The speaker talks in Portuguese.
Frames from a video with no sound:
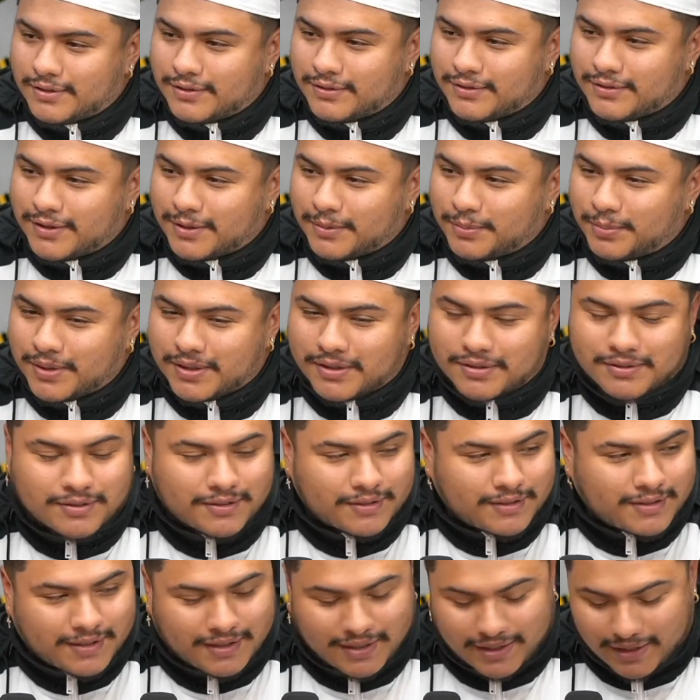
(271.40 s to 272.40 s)
de novo, minha
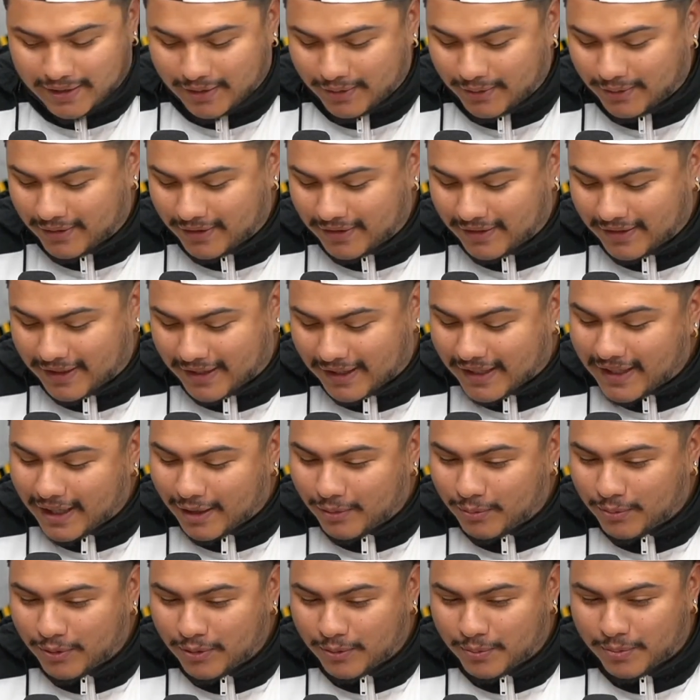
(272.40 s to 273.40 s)
pergunta. Quando
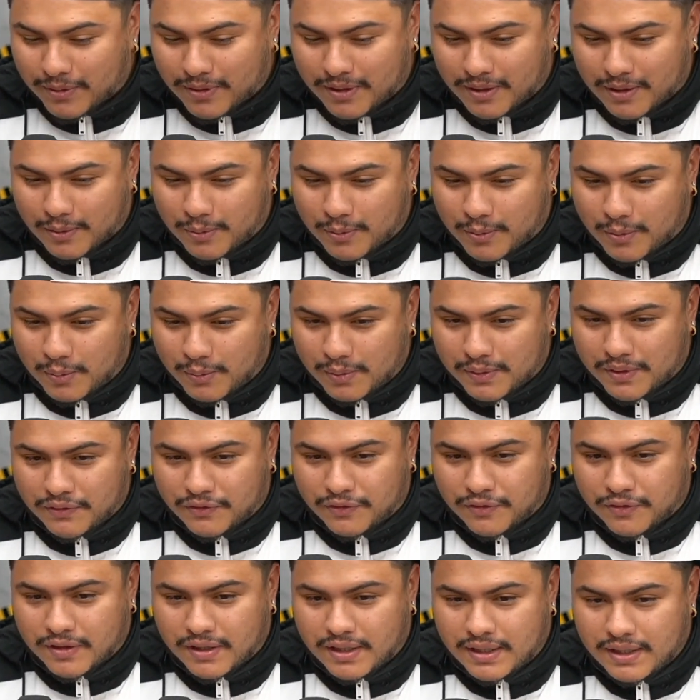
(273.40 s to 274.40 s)
acabou o programa, como
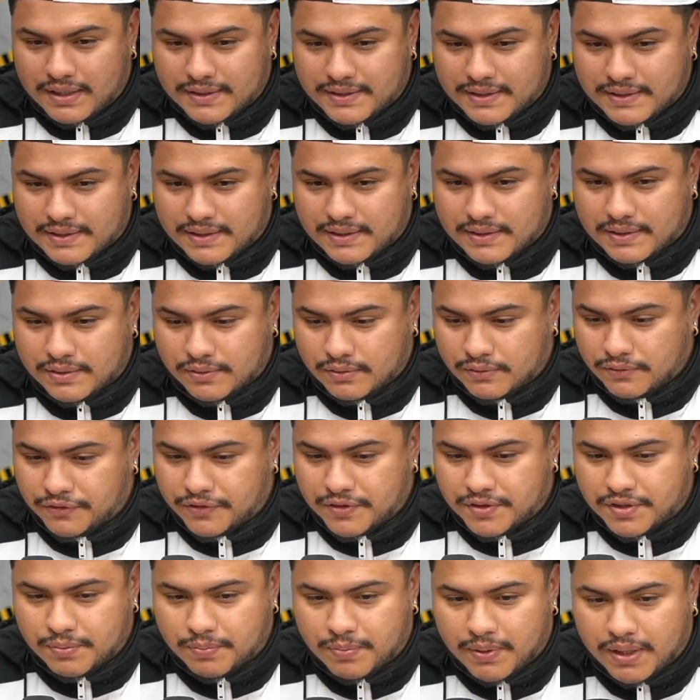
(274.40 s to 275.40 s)
que foi ali a sensação, o
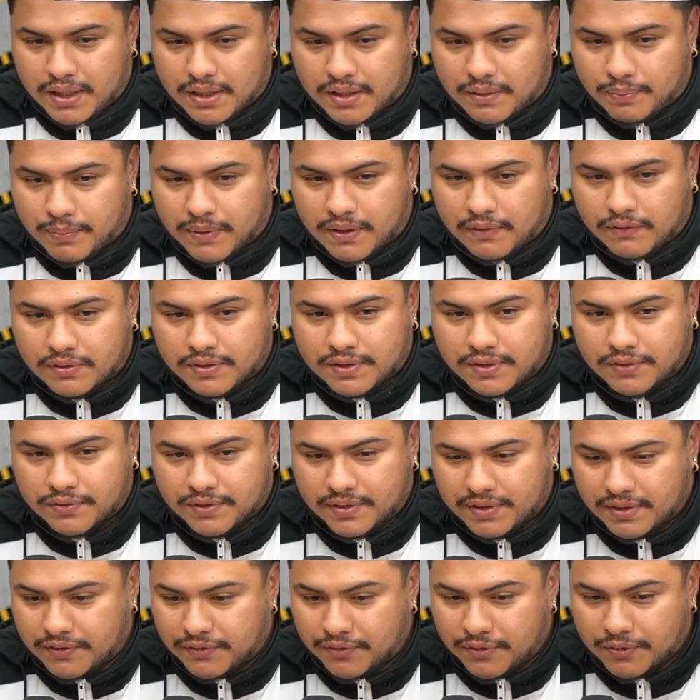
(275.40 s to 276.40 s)
feedback para você?
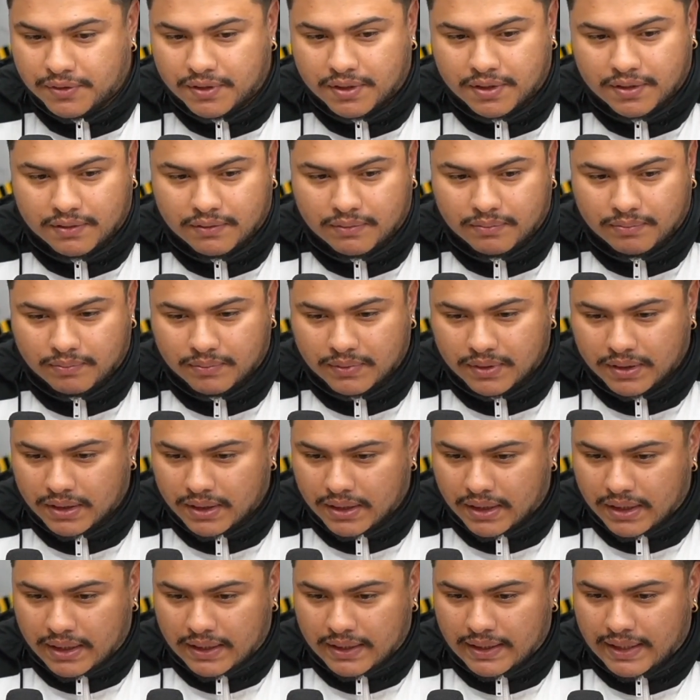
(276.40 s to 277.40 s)
Você viu que
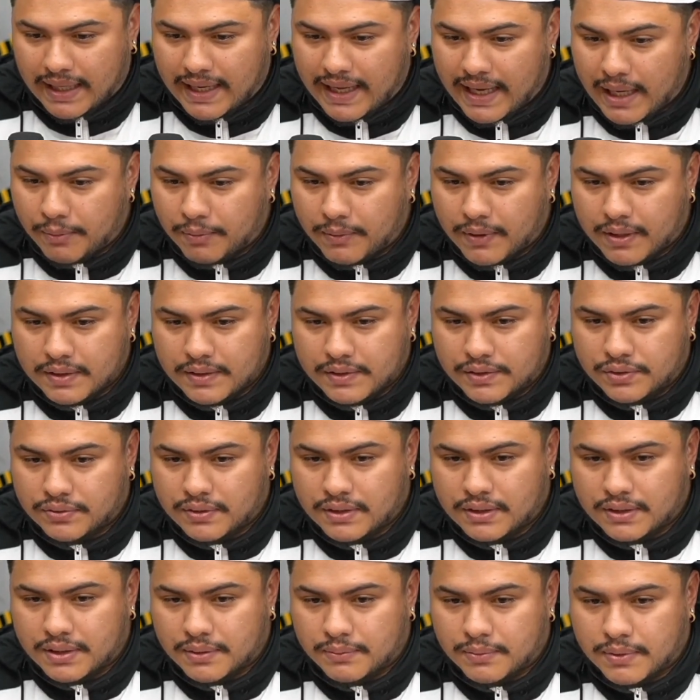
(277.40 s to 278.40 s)
na época
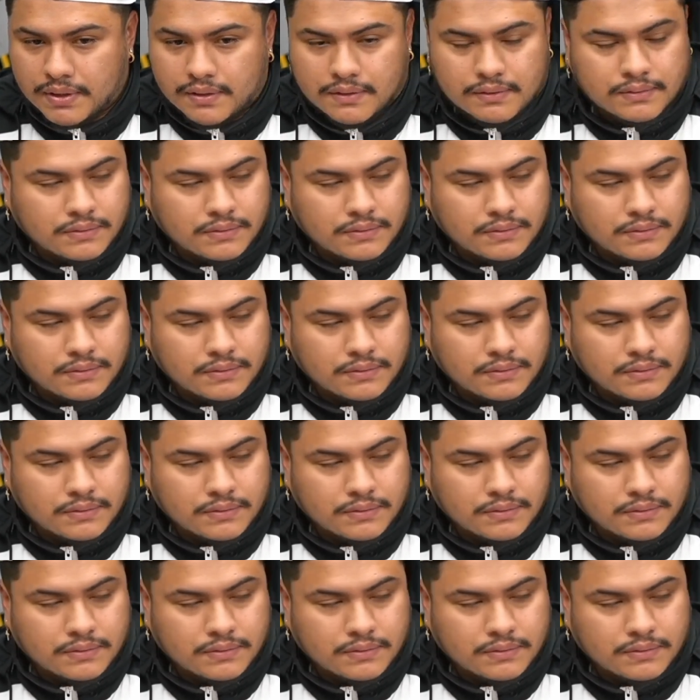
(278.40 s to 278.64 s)
isso aí. Tipo, a tá